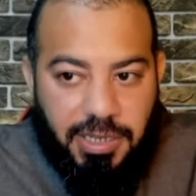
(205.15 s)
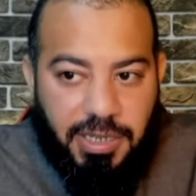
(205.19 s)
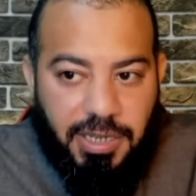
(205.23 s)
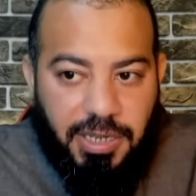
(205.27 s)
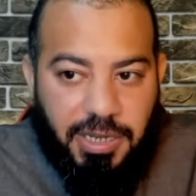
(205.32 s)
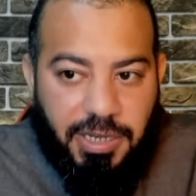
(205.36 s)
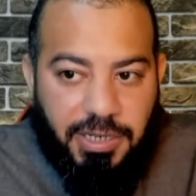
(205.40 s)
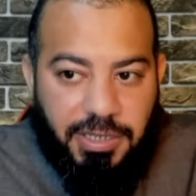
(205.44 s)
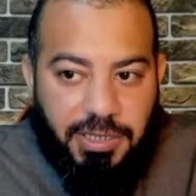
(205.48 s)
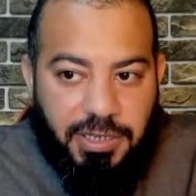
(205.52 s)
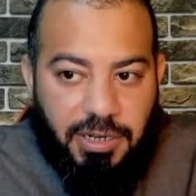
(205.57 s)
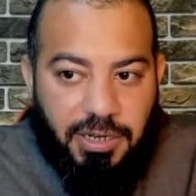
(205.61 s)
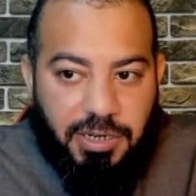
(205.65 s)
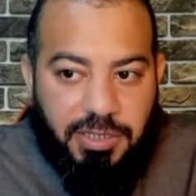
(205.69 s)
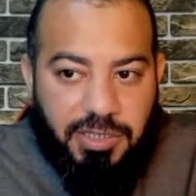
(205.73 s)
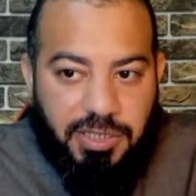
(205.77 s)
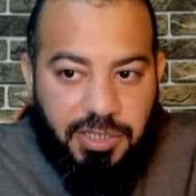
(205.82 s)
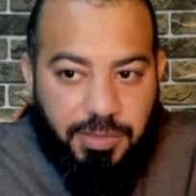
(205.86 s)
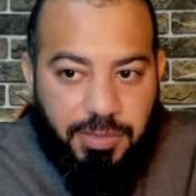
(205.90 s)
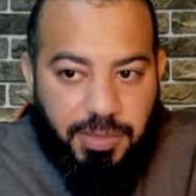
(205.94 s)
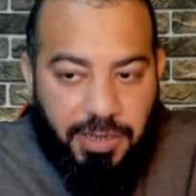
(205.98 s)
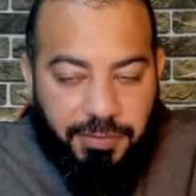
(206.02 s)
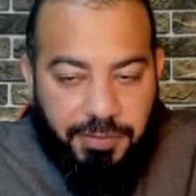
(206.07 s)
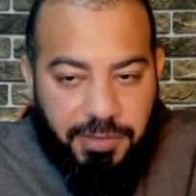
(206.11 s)
أن
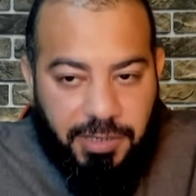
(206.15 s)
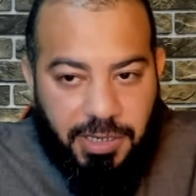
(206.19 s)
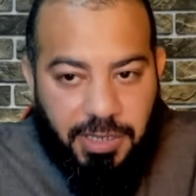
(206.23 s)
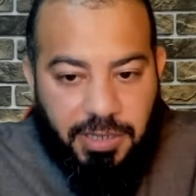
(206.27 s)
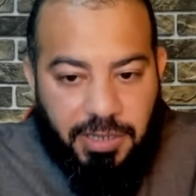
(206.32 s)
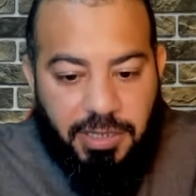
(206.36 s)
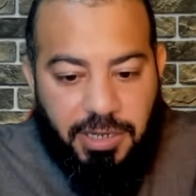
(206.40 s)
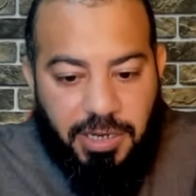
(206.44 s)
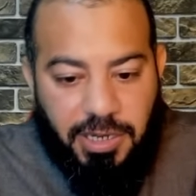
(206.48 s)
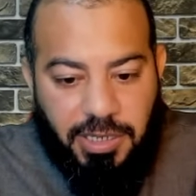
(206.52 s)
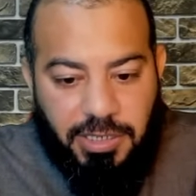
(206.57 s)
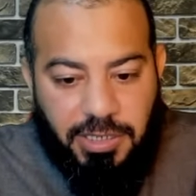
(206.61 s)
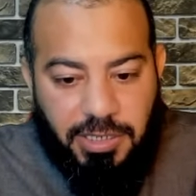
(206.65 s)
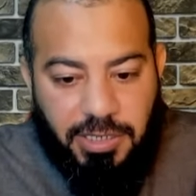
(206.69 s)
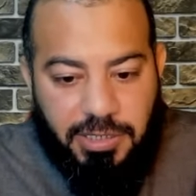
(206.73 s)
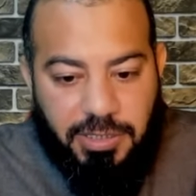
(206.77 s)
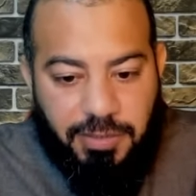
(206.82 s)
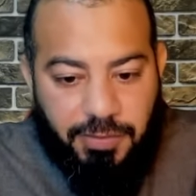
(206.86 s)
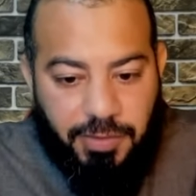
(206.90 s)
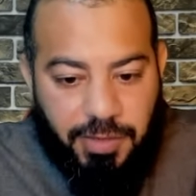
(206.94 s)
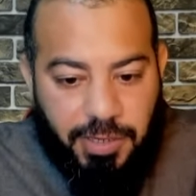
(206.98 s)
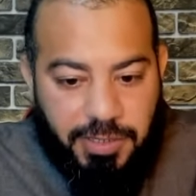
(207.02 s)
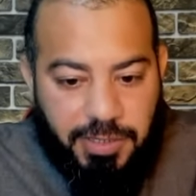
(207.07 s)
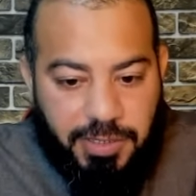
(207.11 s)
الاتباع في هذه الآية
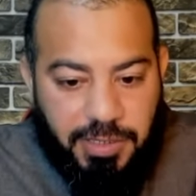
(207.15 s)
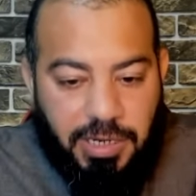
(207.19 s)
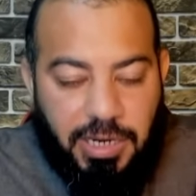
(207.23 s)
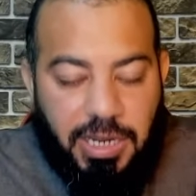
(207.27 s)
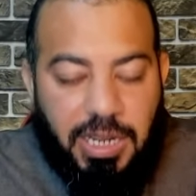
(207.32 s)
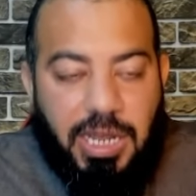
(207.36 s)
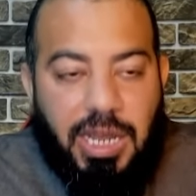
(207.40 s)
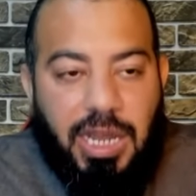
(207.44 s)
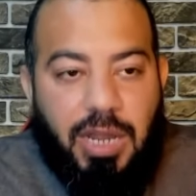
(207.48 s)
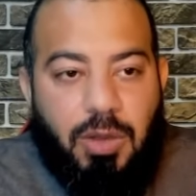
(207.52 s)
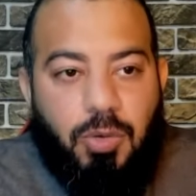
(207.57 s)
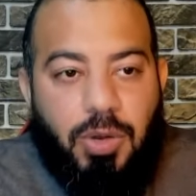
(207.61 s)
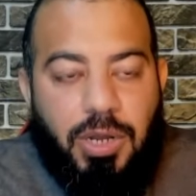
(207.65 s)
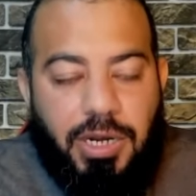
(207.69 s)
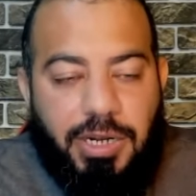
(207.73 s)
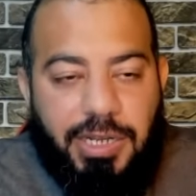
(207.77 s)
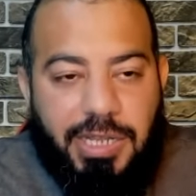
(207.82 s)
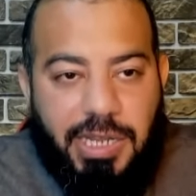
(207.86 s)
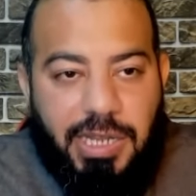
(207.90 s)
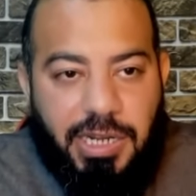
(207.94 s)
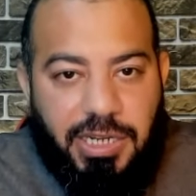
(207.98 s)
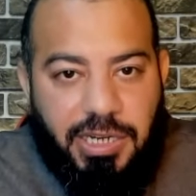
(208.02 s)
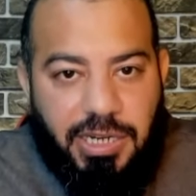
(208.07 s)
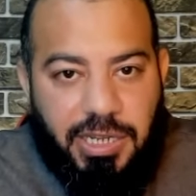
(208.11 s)
اقتفاء أصل أولا
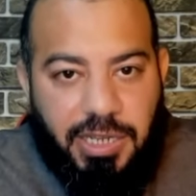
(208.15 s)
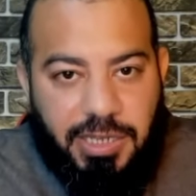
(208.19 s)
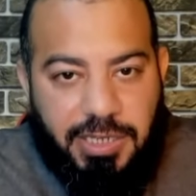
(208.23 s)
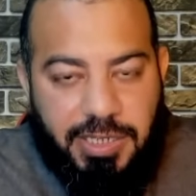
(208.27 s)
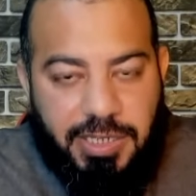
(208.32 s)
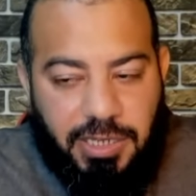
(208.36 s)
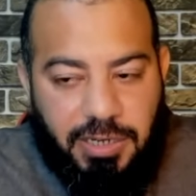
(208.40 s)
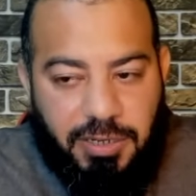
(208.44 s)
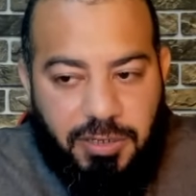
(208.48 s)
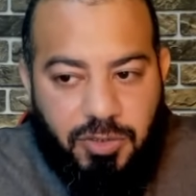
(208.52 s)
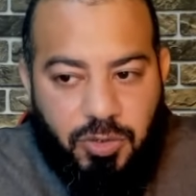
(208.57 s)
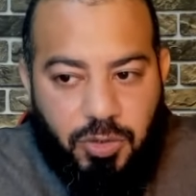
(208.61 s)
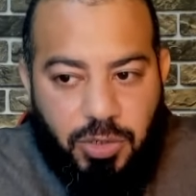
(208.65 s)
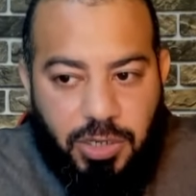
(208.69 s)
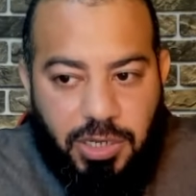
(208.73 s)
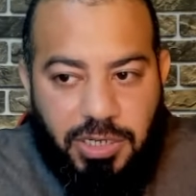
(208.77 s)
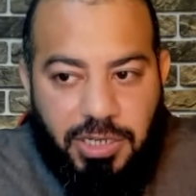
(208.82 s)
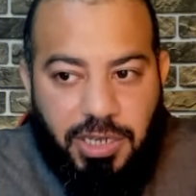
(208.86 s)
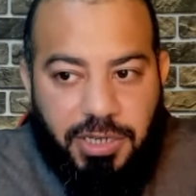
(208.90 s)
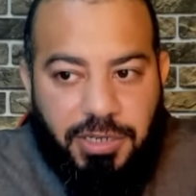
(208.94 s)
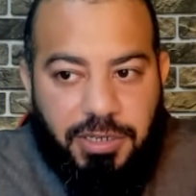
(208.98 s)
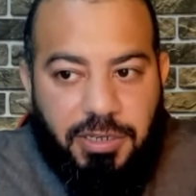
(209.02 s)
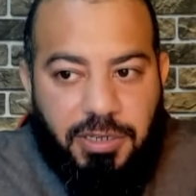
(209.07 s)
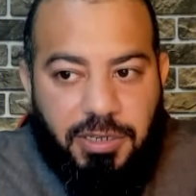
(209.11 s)
خليني أسألك سؤال
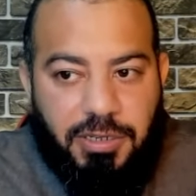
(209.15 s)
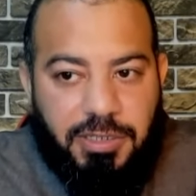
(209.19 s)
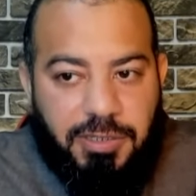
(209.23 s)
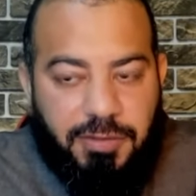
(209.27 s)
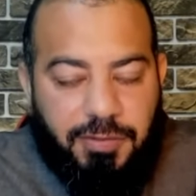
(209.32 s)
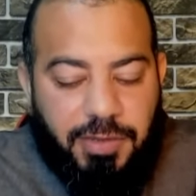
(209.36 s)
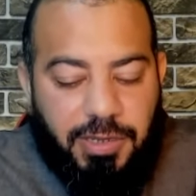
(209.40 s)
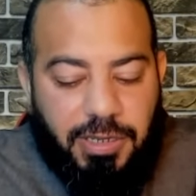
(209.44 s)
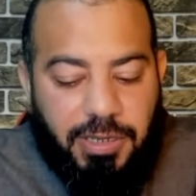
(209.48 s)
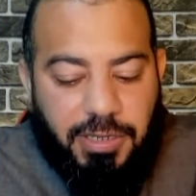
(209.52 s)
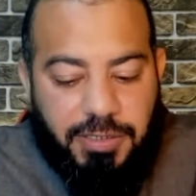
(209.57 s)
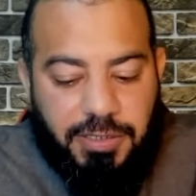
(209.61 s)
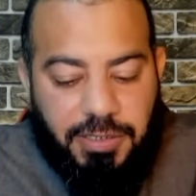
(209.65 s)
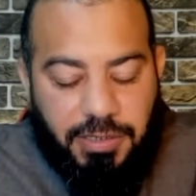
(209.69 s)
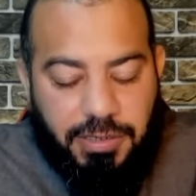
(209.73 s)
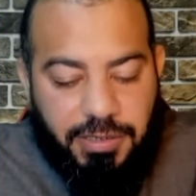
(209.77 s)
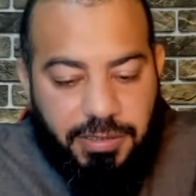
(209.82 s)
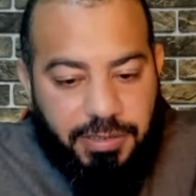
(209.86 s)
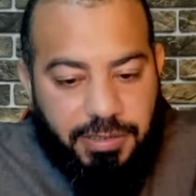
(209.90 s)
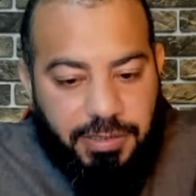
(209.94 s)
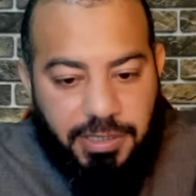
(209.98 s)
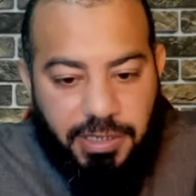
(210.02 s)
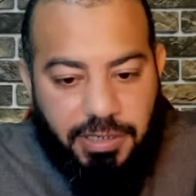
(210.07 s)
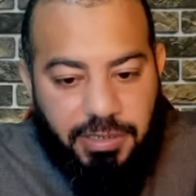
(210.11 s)
يعني إيه اقتفاء أصل
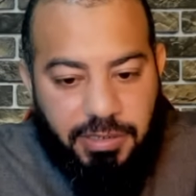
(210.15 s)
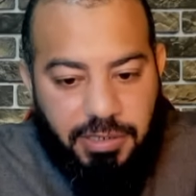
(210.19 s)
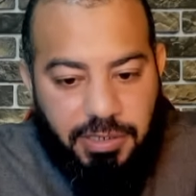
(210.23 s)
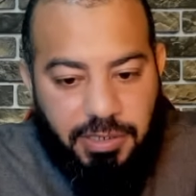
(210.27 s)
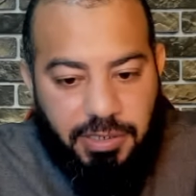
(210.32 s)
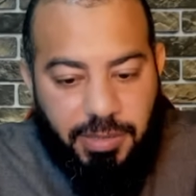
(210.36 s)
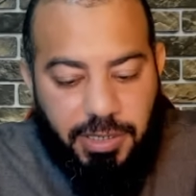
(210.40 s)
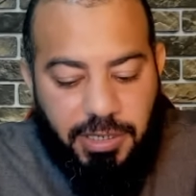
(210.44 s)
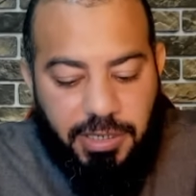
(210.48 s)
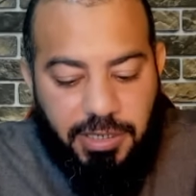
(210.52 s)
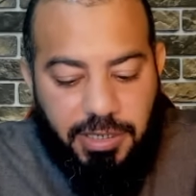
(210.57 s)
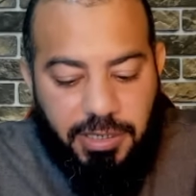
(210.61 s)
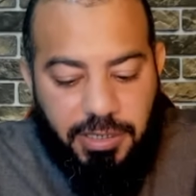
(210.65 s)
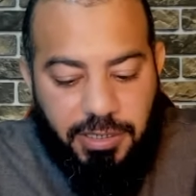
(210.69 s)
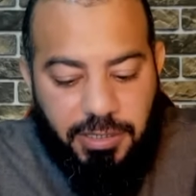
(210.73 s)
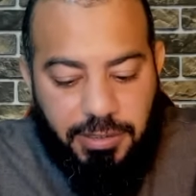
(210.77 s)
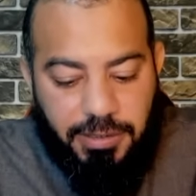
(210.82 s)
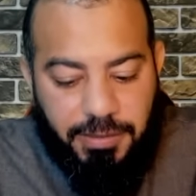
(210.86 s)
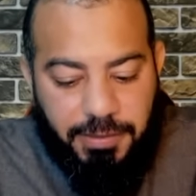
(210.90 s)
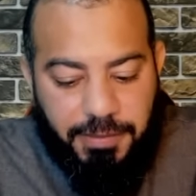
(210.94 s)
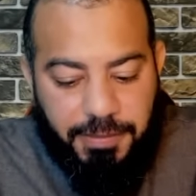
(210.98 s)
يعني إيه معناها إيه